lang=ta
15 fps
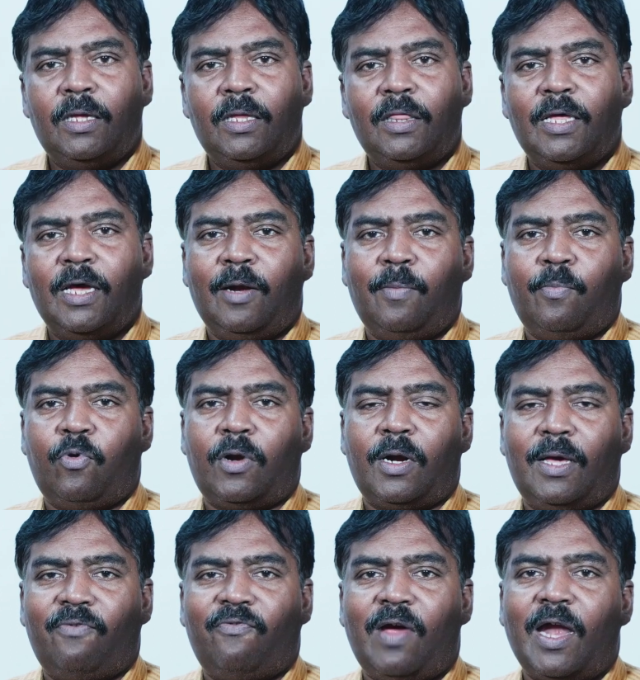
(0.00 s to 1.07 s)
இந்த
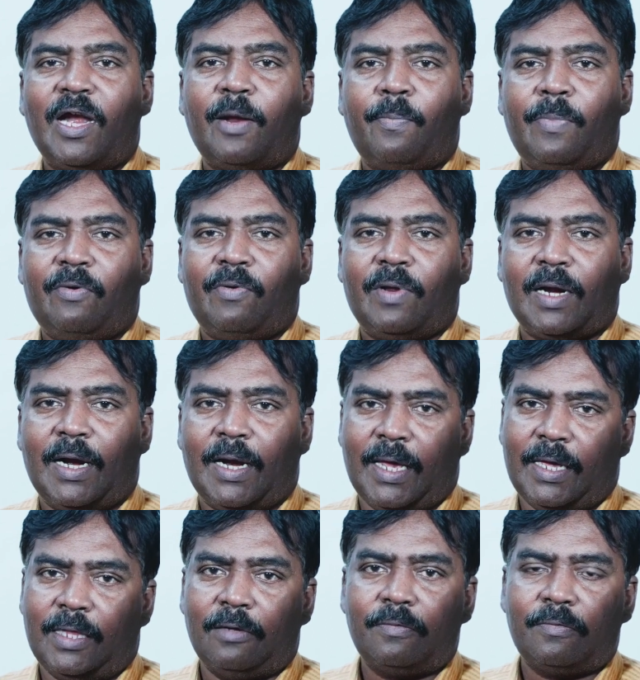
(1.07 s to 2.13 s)
இன்புட்டில் ஃபேண்டம் பவர்
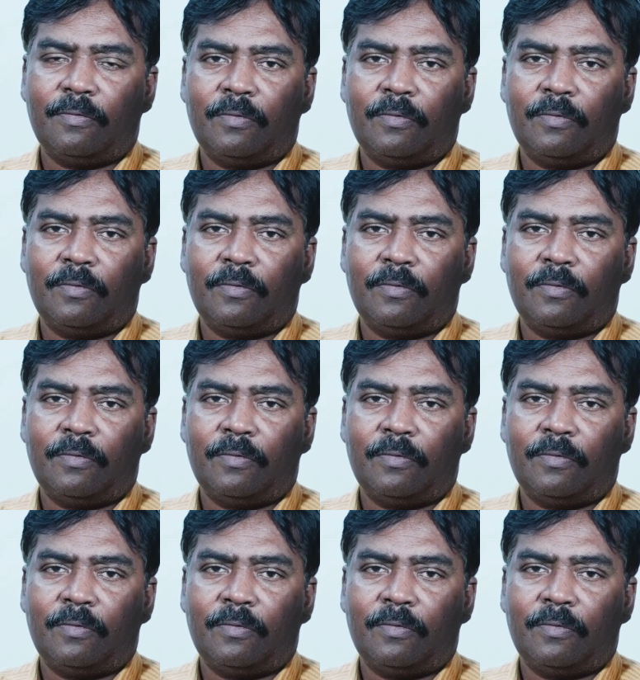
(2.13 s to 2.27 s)
கிடையாது